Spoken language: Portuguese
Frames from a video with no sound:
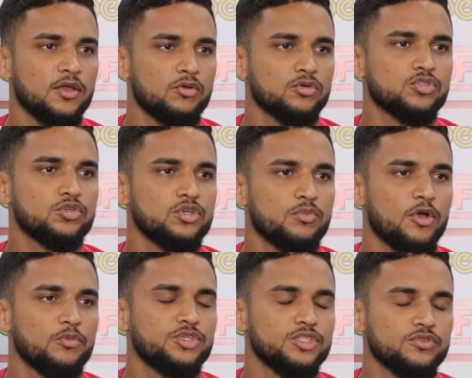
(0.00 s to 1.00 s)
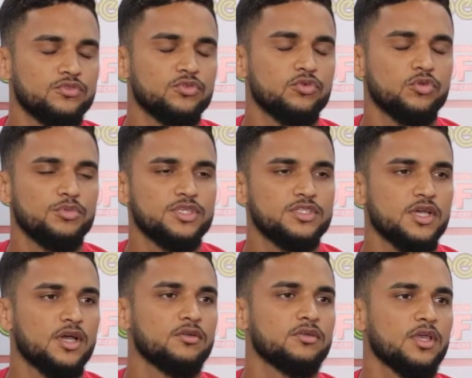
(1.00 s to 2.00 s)
conseguir o meu objetivo do clube esse
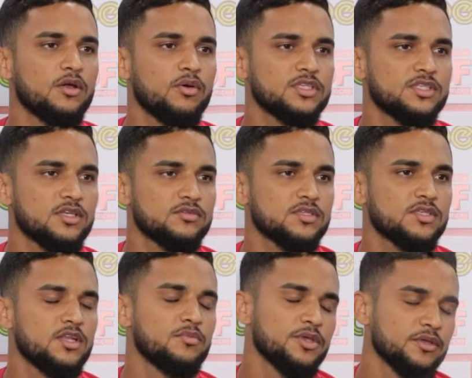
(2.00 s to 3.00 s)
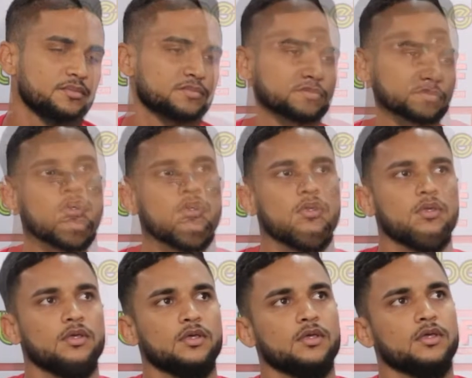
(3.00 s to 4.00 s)
ano, que é o acesso à Série B.
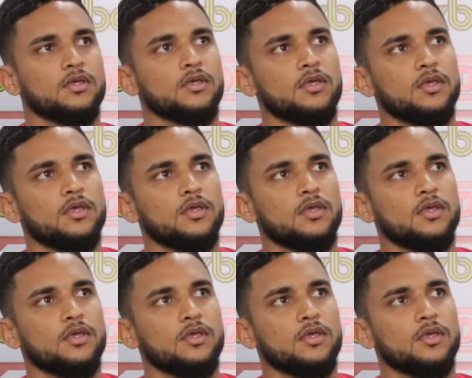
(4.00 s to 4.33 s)
É...